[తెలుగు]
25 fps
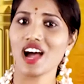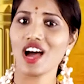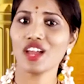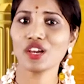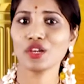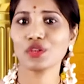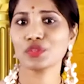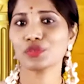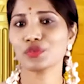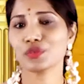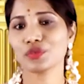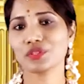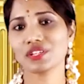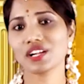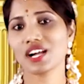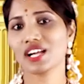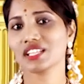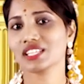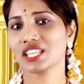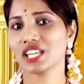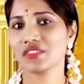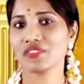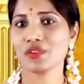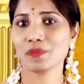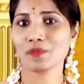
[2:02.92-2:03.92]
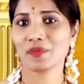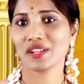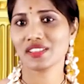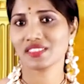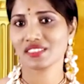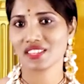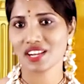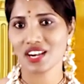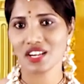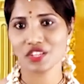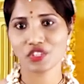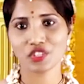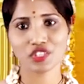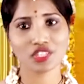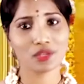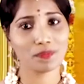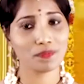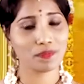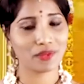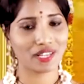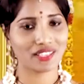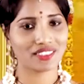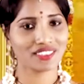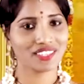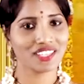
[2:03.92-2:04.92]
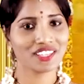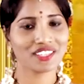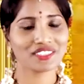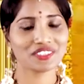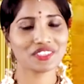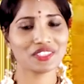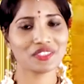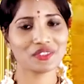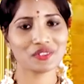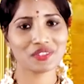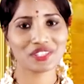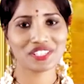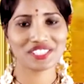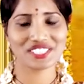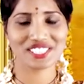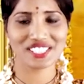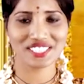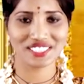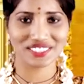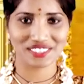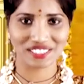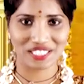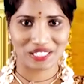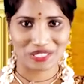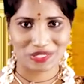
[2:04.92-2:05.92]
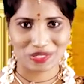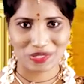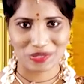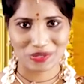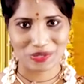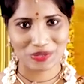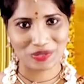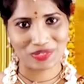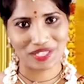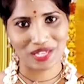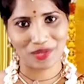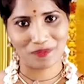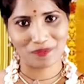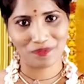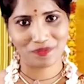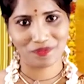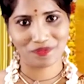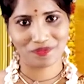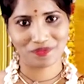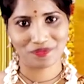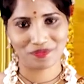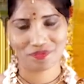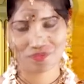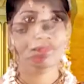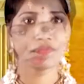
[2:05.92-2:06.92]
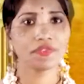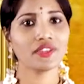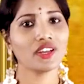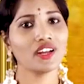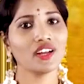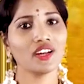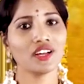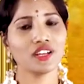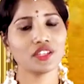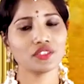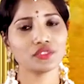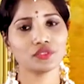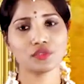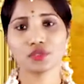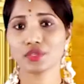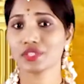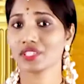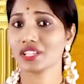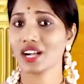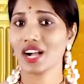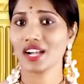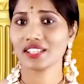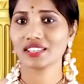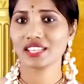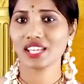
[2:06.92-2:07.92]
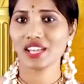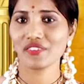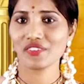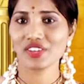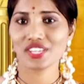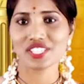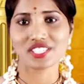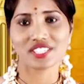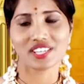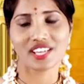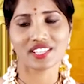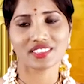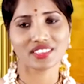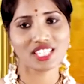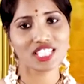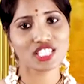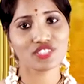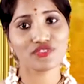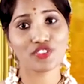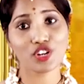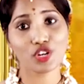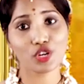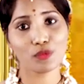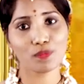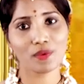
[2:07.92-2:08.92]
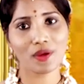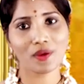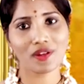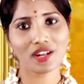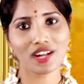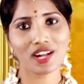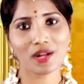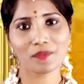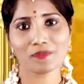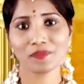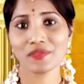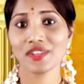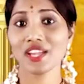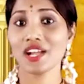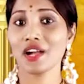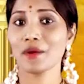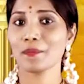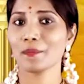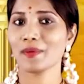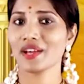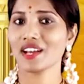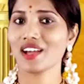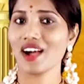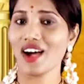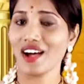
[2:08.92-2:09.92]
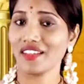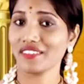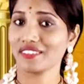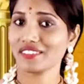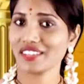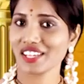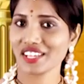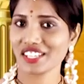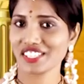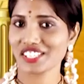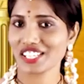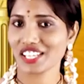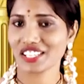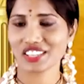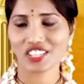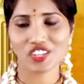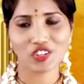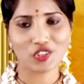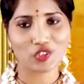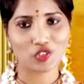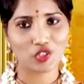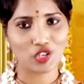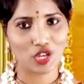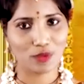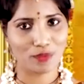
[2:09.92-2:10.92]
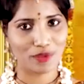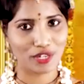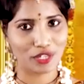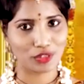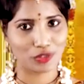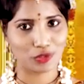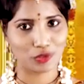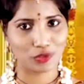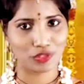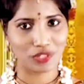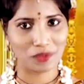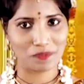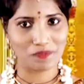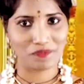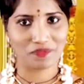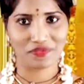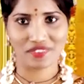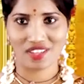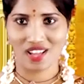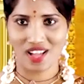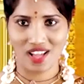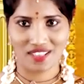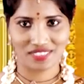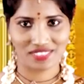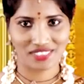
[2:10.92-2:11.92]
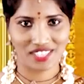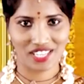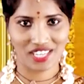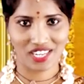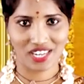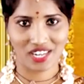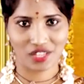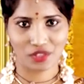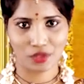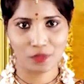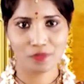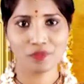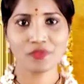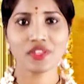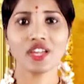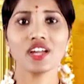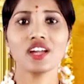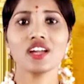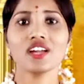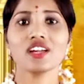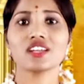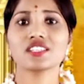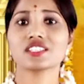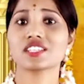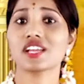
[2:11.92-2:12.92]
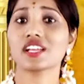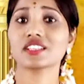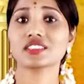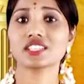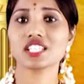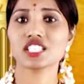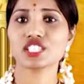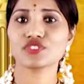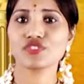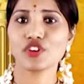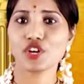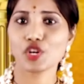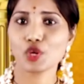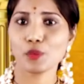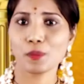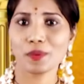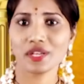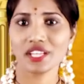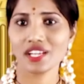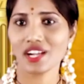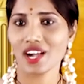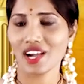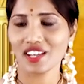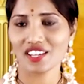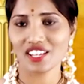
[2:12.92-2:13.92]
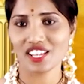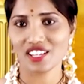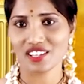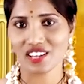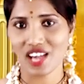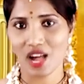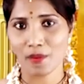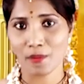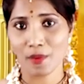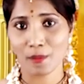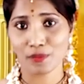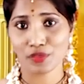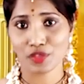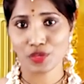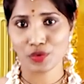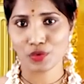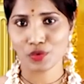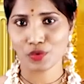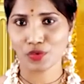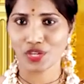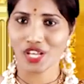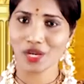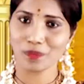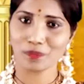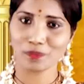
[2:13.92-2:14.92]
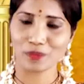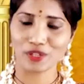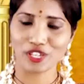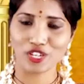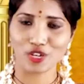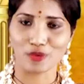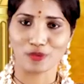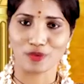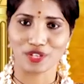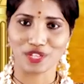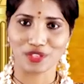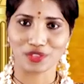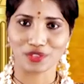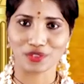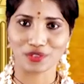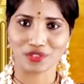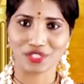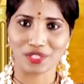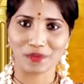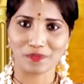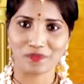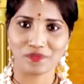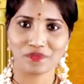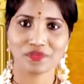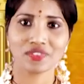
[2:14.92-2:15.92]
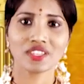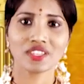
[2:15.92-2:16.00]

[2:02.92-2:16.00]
నాలుగు దుర్గాదేవి మంత్రాల యొక్క ప్రత్యేకతల గురించి తెలుసుకుందాం దుర్గాదేవి శక్తి స్వరూపంగా మన అందరి చేత కొలవబడుతుంది అంతేకాదు శక్తి స్వరూపిణి అన్న నామంతో కూడా పిలువబడుతుంది